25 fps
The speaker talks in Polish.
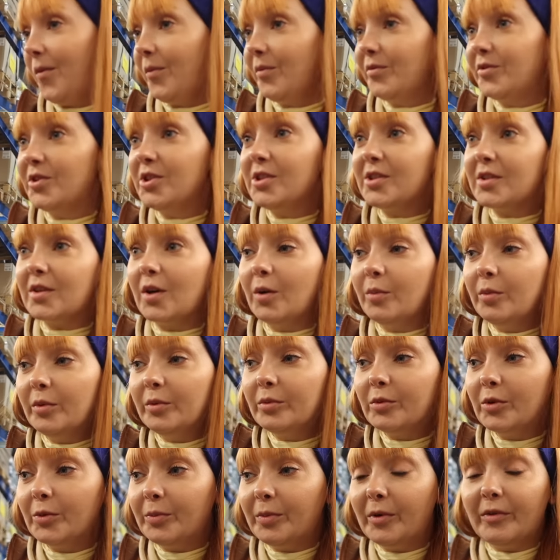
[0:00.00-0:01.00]
Wszystko
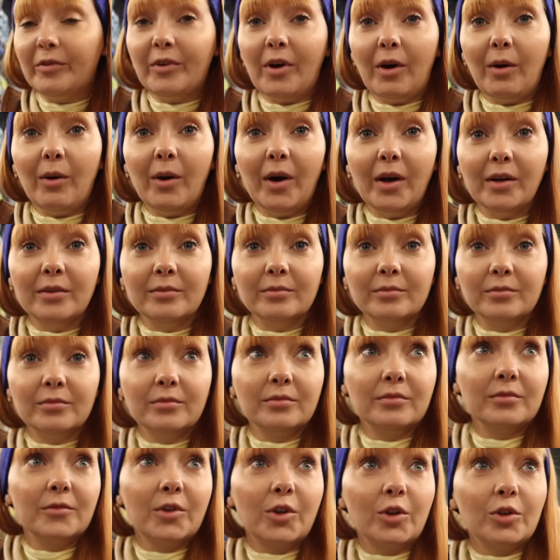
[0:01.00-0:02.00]
bym kupowała.
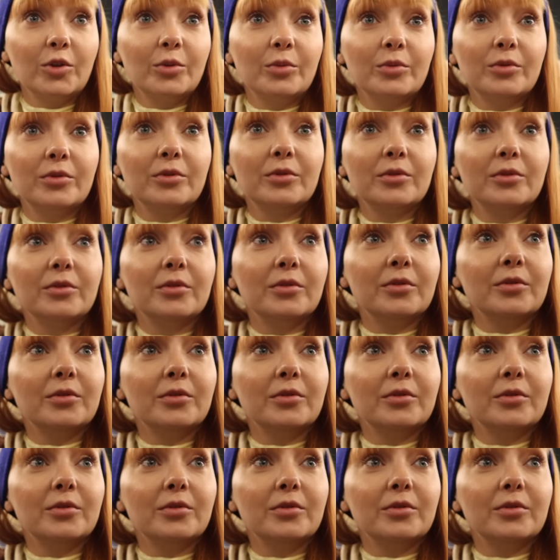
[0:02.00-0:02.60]
Tylko... Zapytać,